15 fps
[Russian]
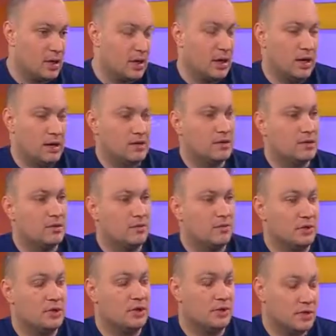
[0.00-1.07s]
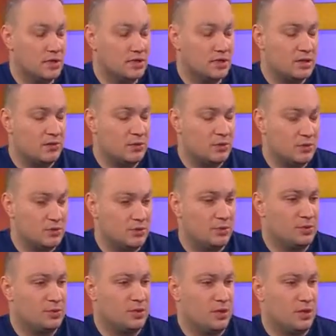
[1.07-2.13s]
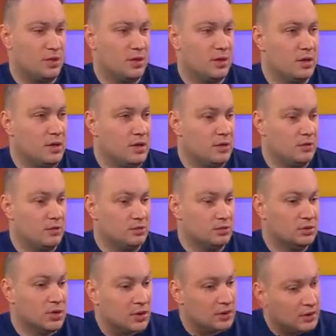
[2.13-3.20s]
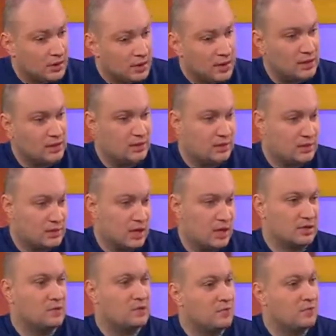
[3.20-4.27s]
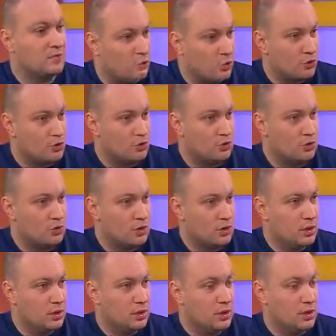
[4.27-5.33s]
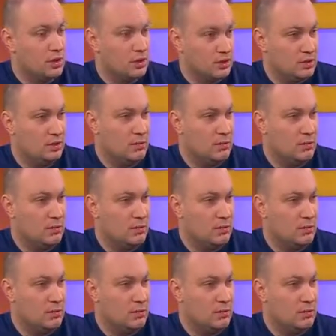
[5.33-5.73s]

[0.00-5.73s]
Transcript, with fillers: Олег Садовой, Андрей Садовой, прошу прощения, он неоднократно высказывался в пользу э, этой